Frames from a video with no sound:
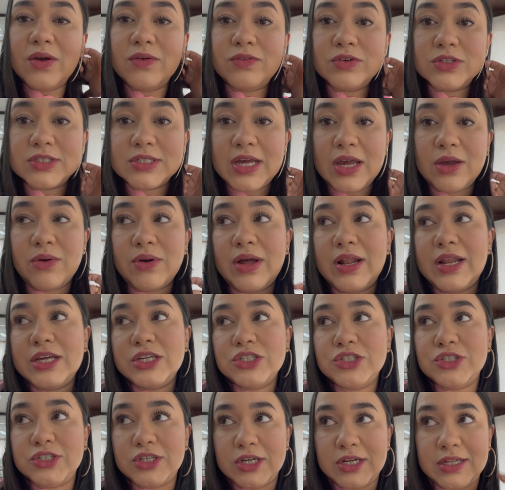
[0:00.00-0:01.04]
Eu vou sair com o
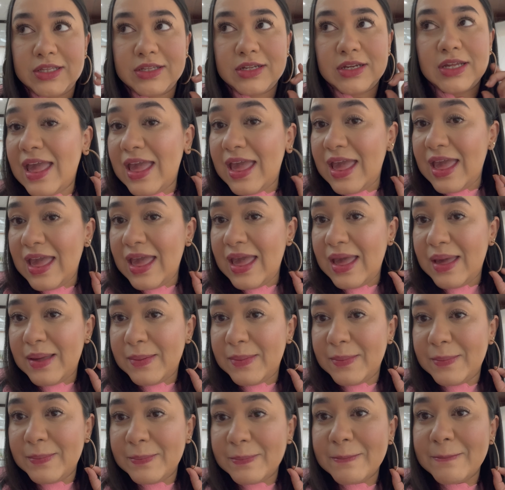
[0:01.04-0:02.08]
Alexandre e
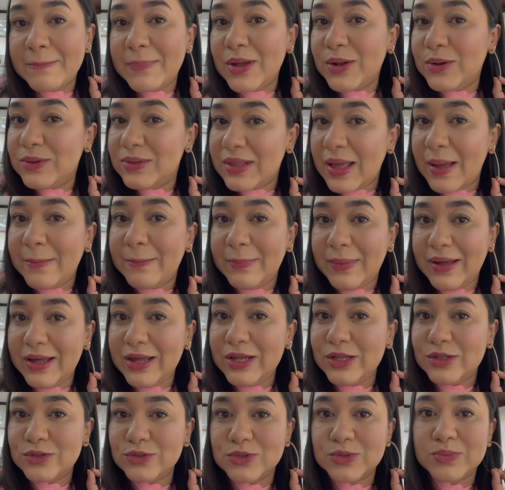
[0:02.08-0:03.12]
pelo
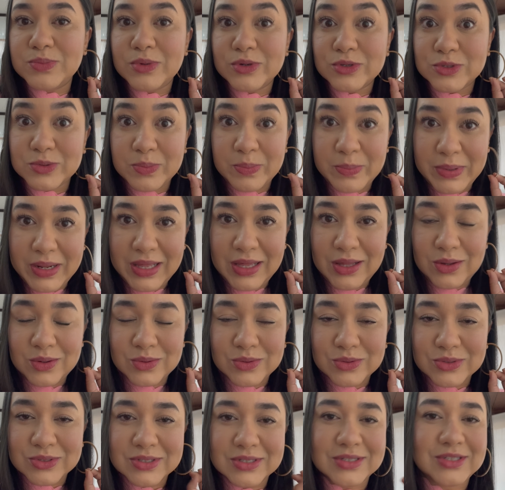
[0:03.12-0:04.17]
tamanho dos meus
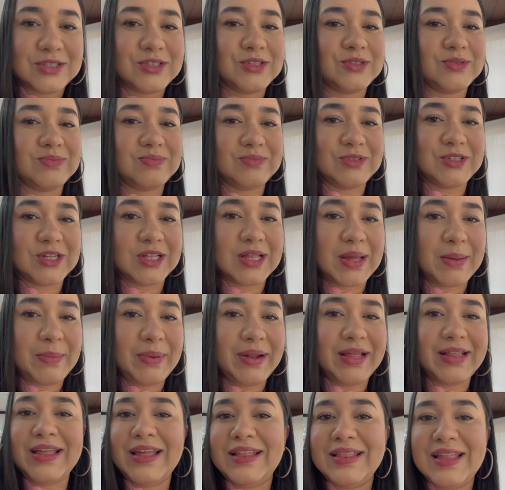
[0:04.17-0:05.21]
brincos, já dá
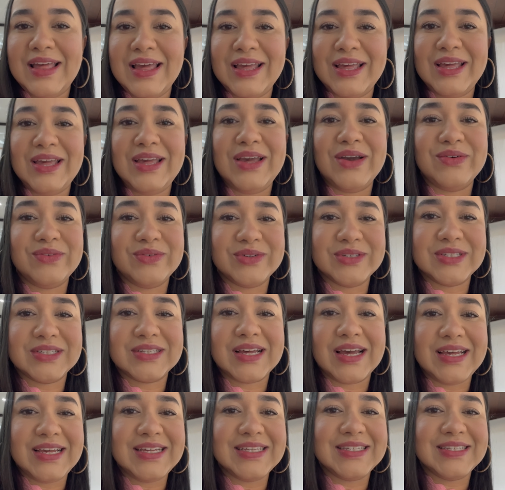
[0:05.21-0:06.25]
pra entender que eu vou
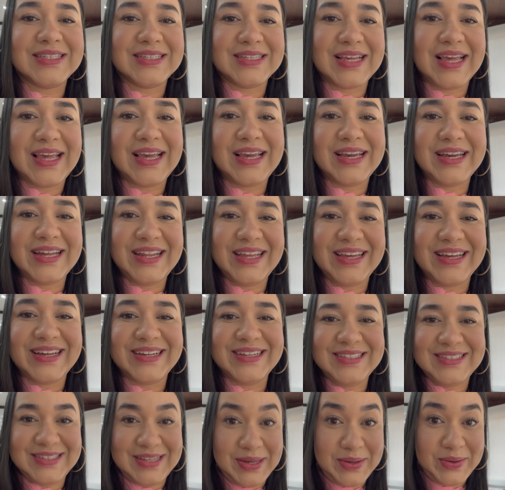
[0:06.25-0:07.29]
sair sem
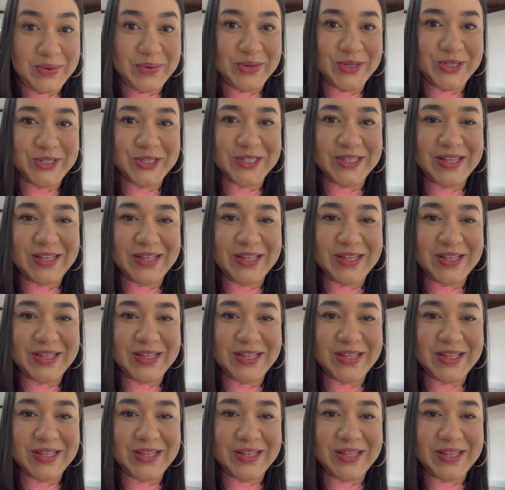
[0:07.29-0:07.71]
criança hoje,